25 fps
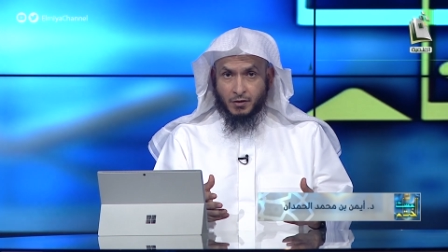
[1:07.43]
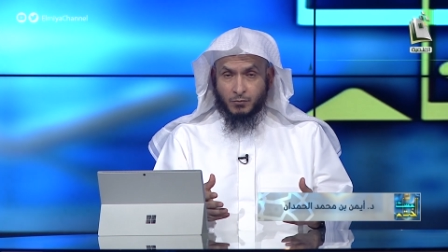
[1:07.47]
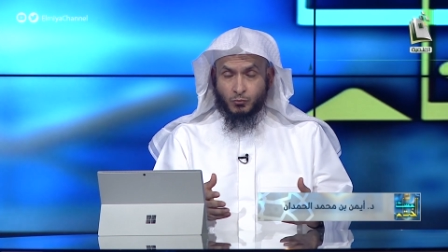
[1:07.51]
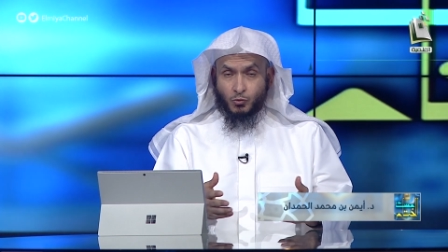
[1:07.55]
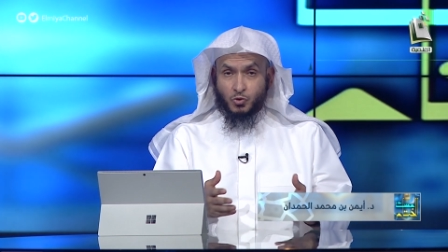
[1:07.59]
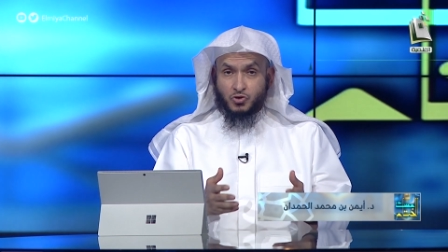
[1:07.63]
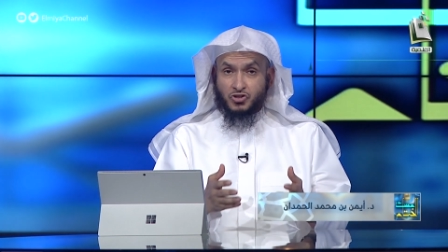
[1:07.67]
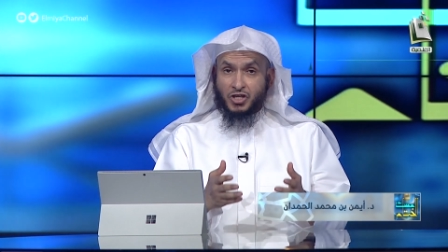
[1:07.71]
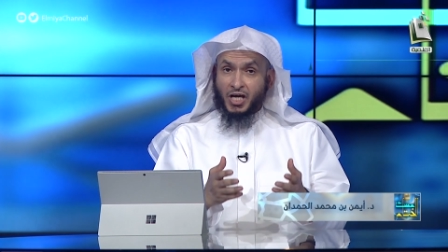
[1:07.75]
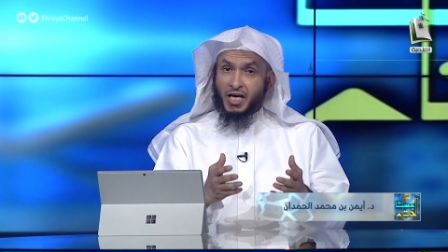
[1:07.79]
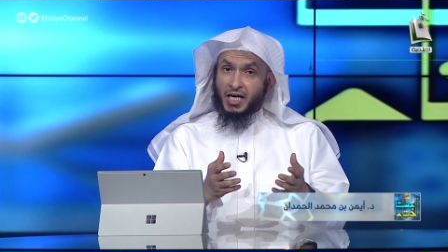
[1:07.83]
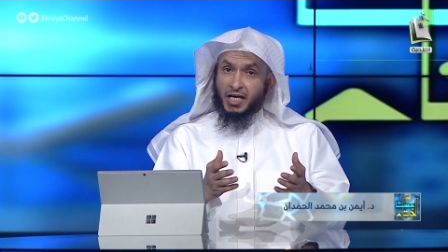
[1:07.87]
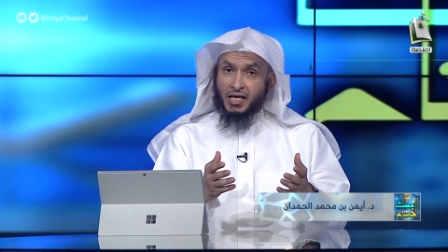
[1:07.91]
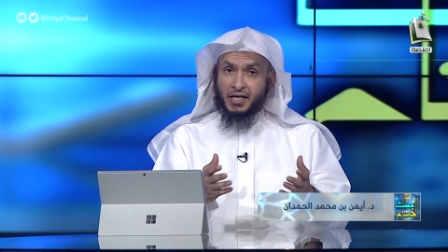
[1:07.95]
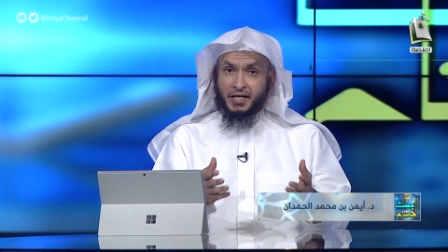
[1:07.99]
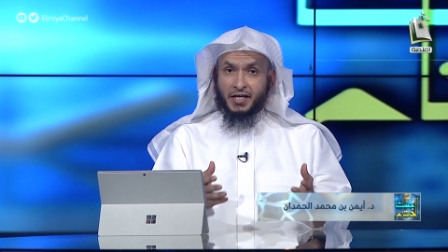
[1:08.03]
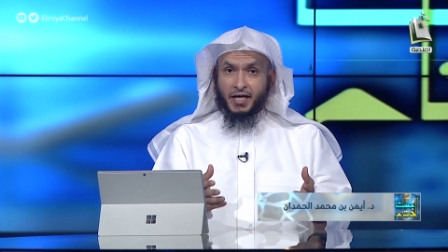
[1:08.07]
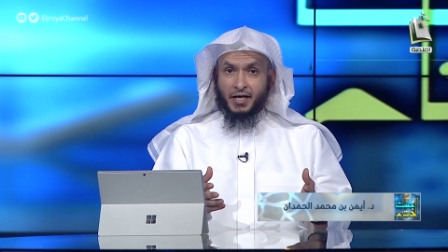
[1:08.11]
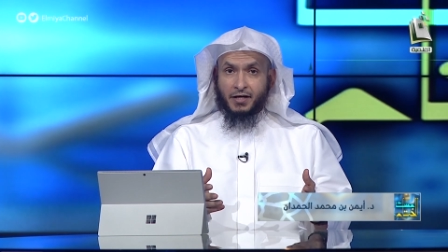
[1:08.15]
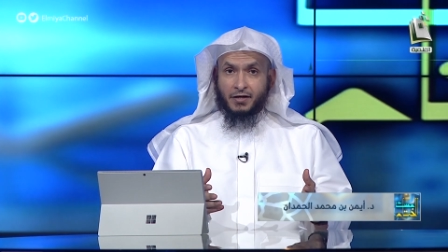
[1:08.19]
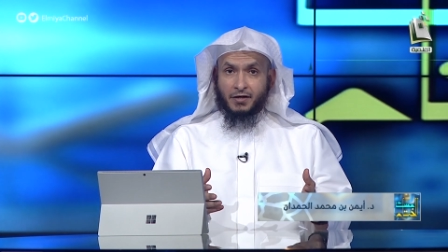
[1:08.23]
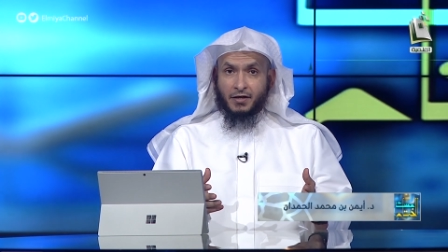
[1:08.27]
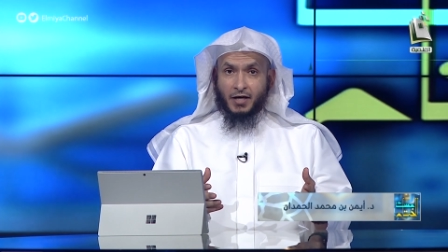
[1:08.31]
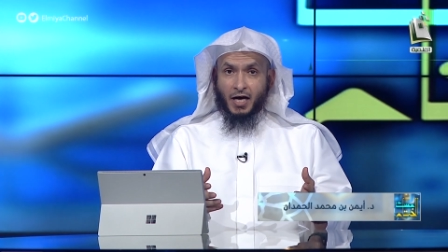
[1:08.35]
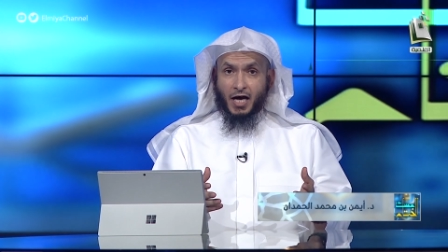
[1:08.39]

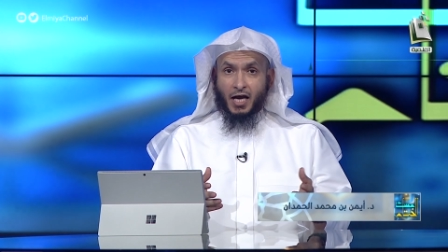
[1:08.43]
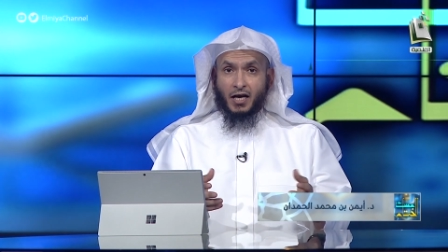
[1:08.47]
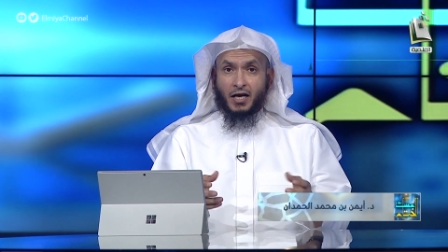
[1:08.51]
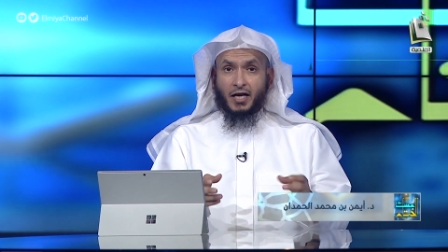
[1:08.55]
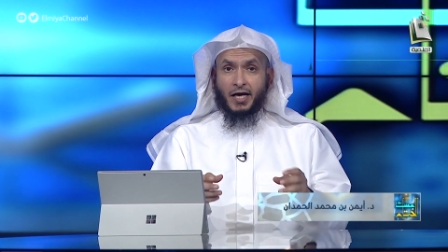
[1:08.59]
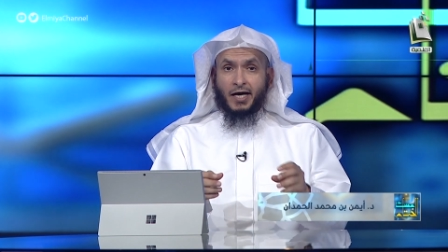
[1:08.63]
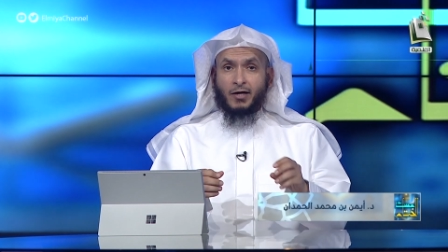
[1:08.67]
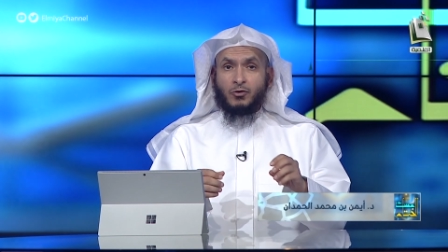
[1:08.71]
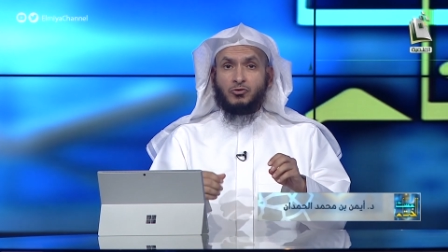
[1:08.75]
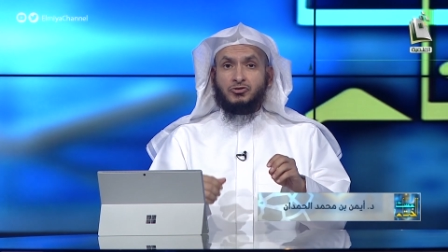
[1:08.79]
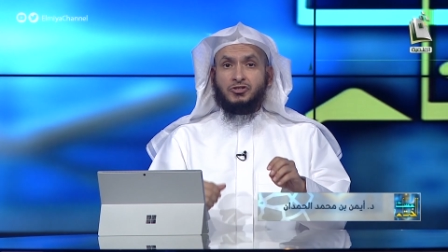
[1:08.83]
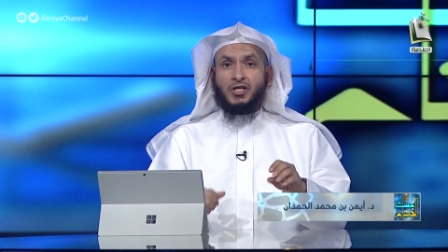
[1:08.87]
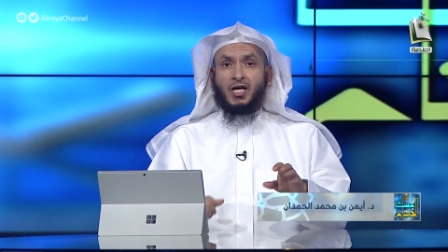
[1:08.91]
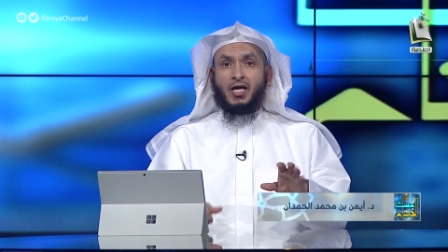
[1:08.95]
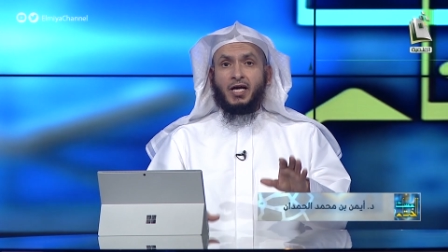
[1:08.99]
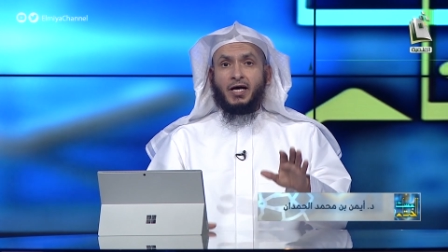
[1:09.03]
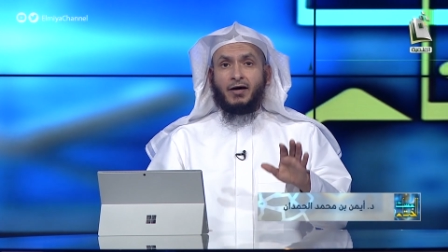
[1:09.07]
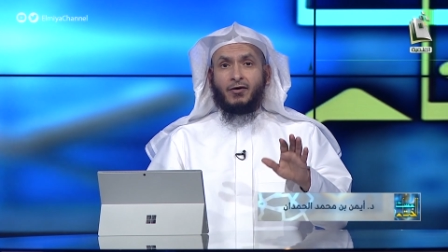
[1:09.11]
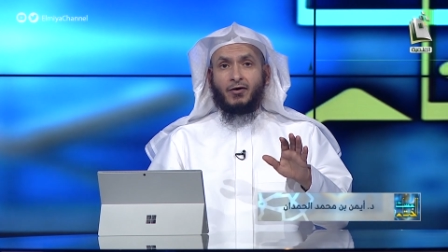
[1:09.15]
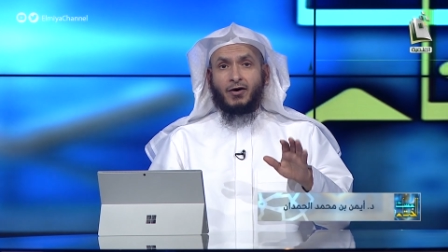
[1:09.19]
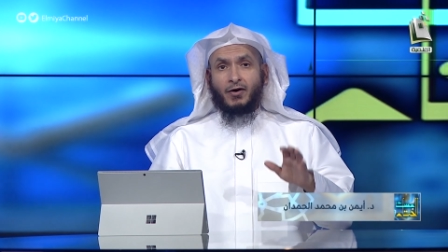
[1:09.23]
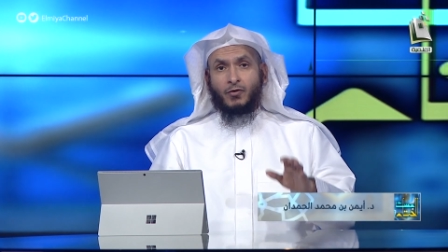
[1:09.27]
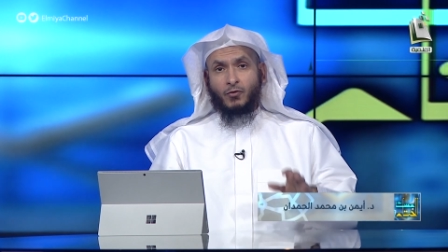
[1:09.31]
مصليا الله جل